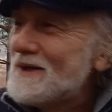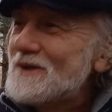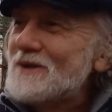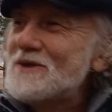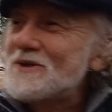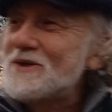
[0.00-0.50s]

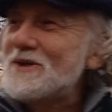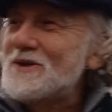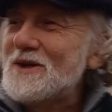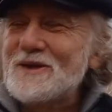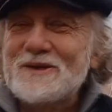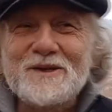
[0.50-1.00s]
нижней
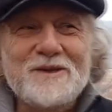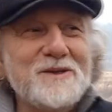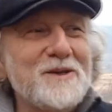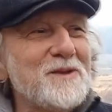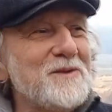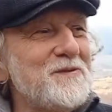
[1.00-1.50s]
части
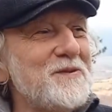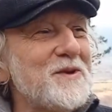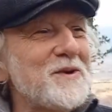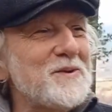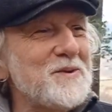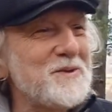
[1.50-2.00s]
тела в
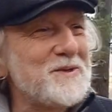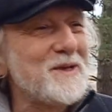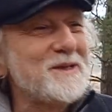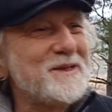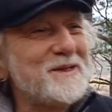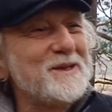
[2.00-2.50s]
верхнюю
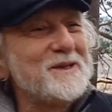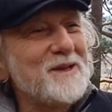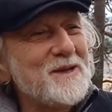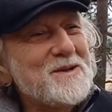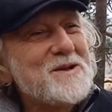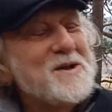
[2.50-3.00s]
часть
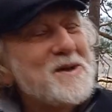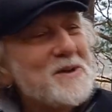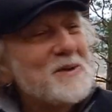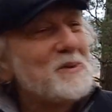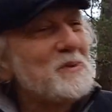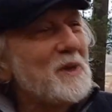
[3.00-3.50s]
тела.
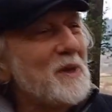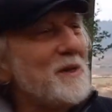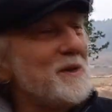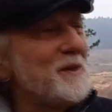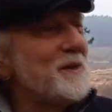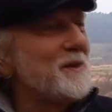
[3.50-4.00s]

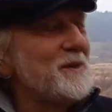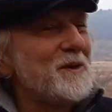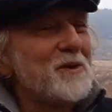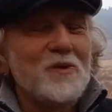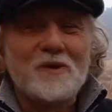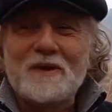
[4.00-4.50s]
Кундалини это
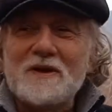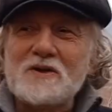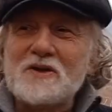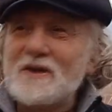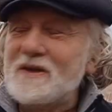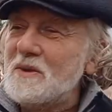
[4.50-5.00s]
никакого
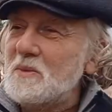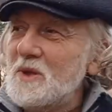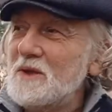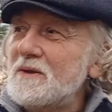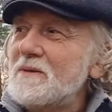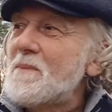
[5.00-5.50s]
отношения не
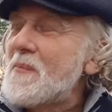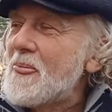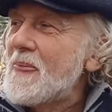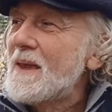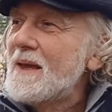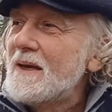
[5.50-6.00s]
имеет.
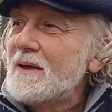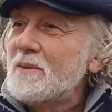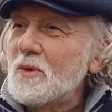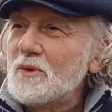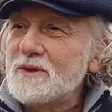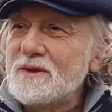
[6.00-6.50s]

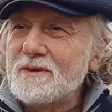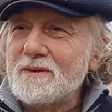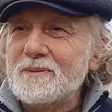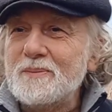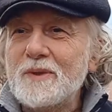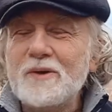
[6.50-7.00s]

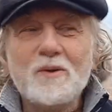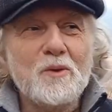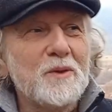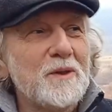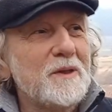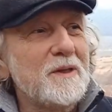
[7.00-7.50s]
Просто
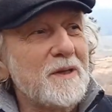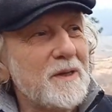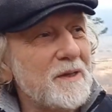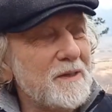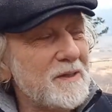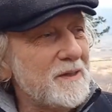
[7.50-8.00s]
перегон
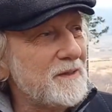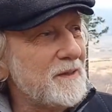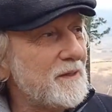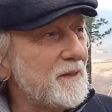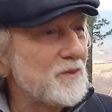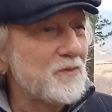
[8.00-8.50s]
энергии, она
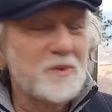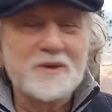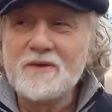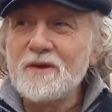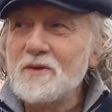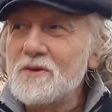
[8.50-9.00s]
даже в
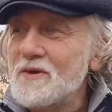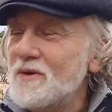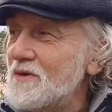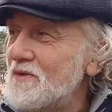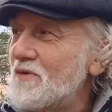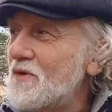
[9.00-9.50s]
позвоночник
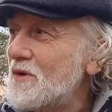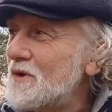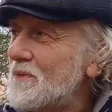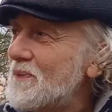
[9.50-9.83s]
не входит.